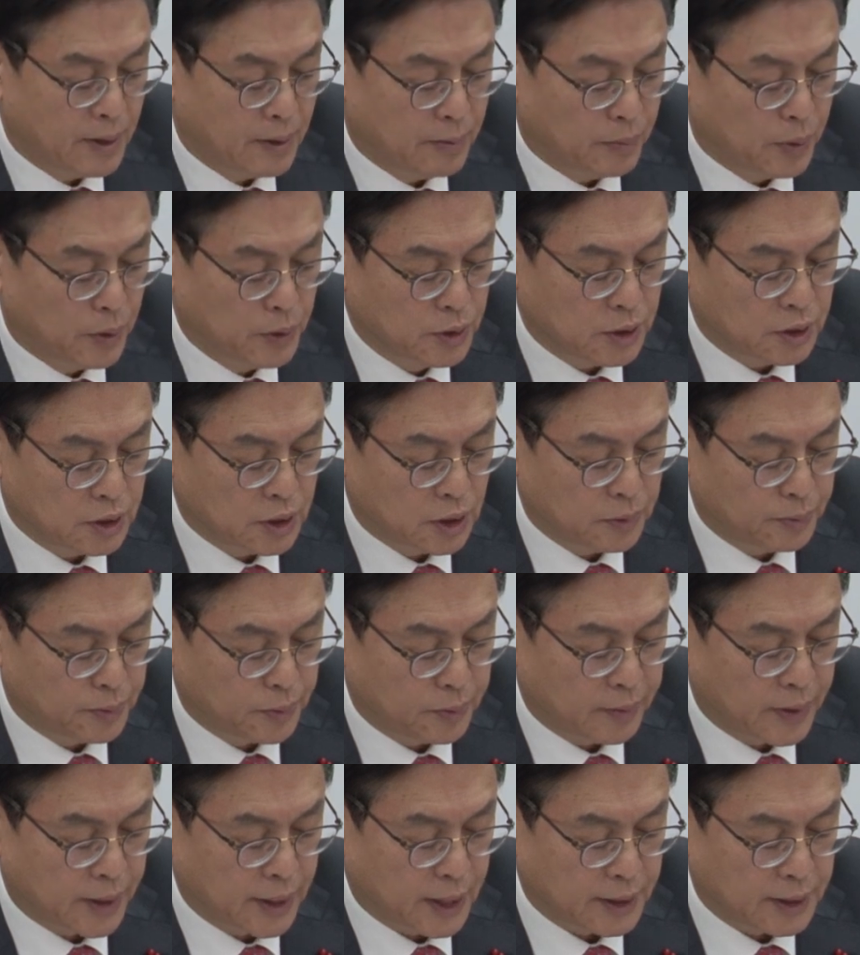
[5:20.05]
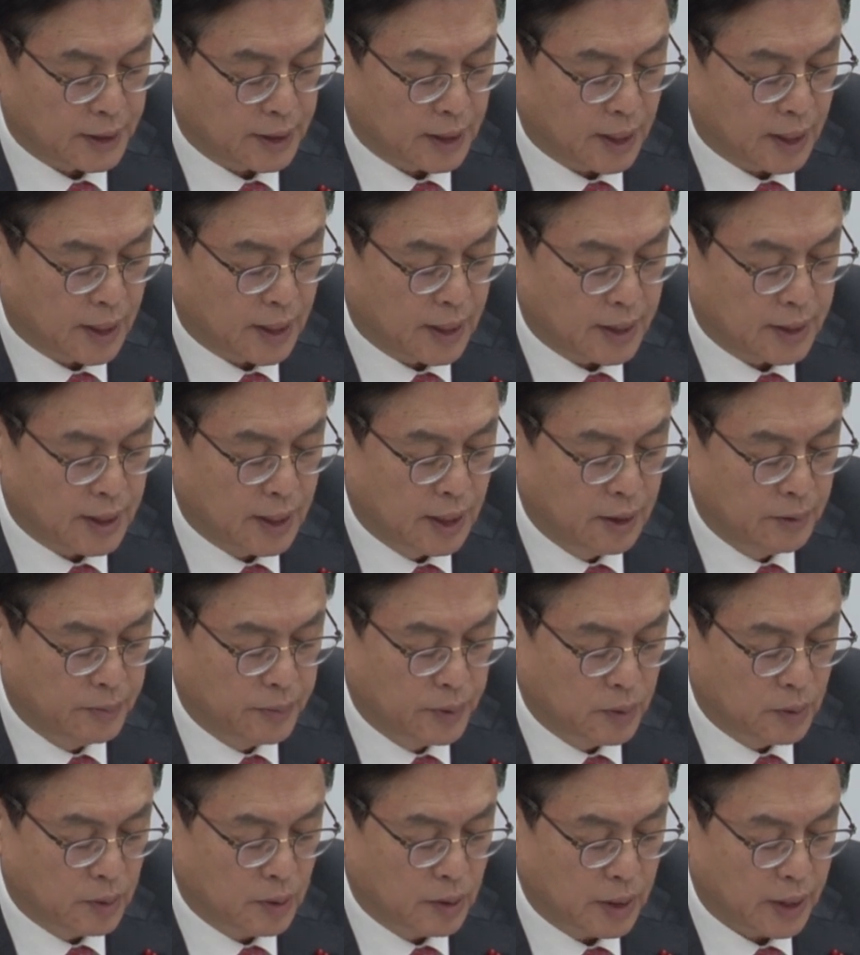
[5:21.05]
본인들 뿐만 아니라
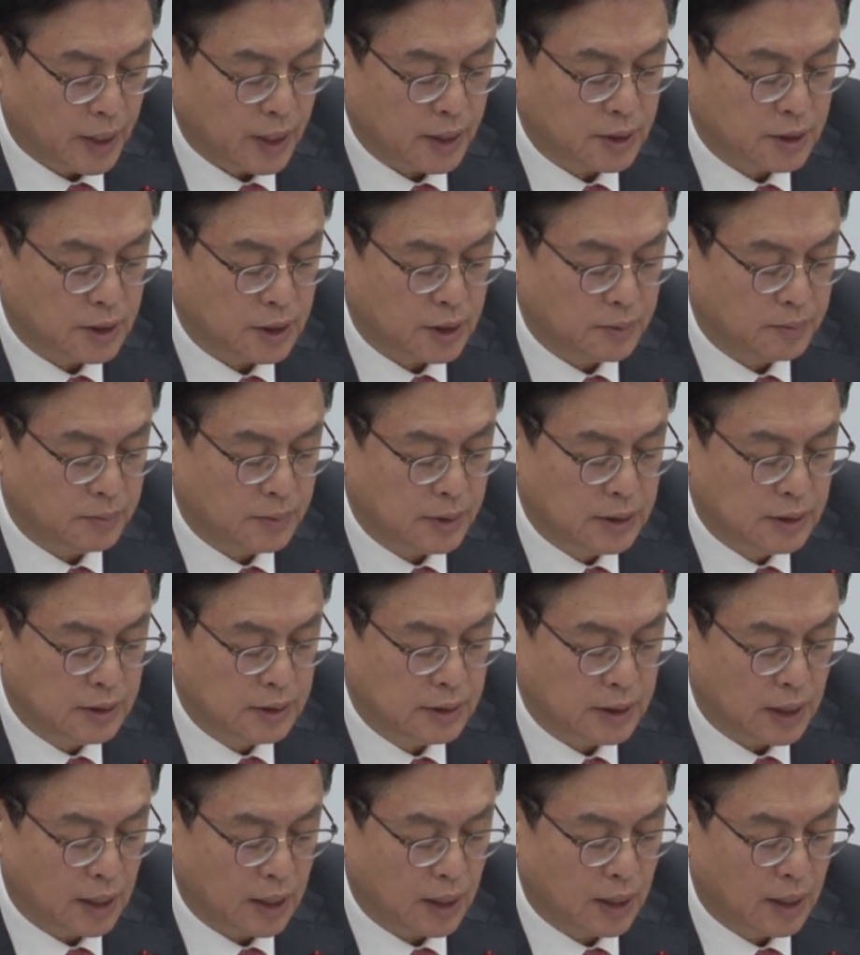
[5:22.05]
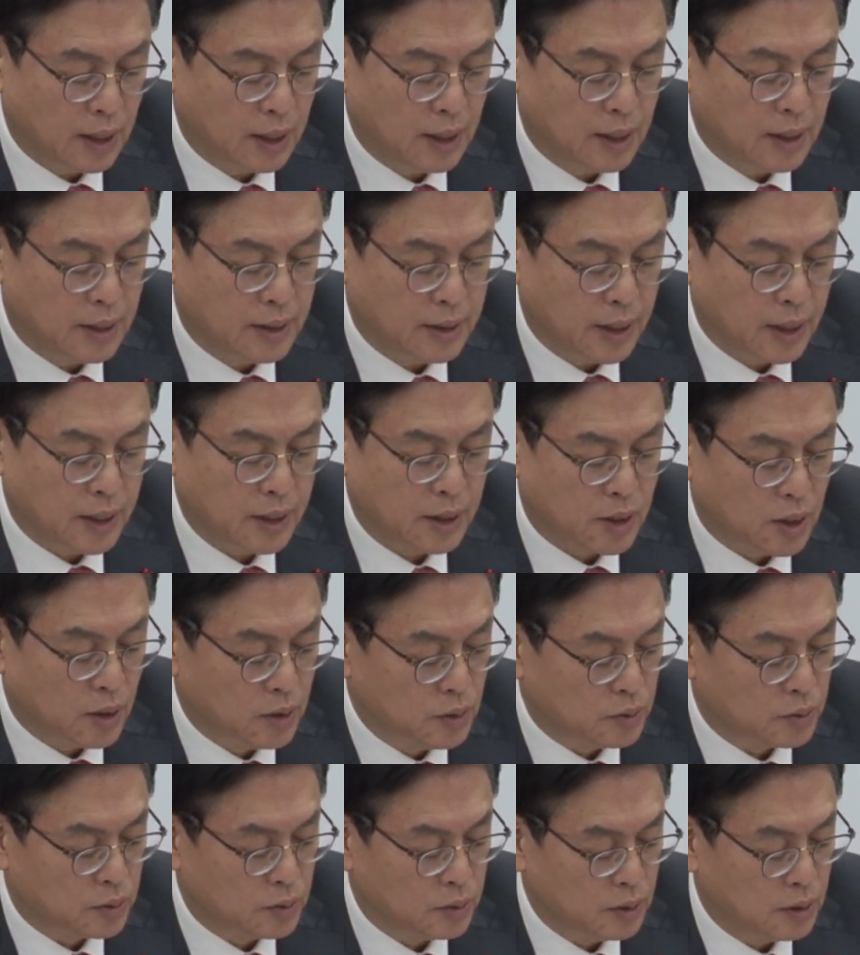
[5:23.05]
일부 핵심 인사의
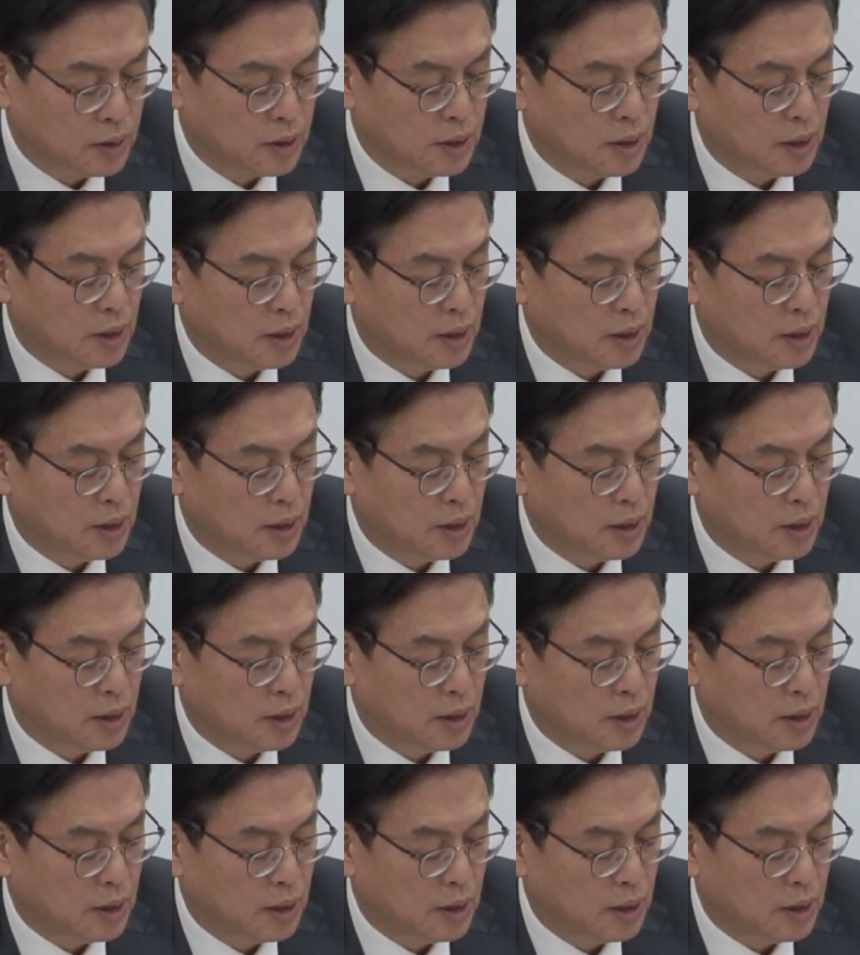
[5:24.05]
경우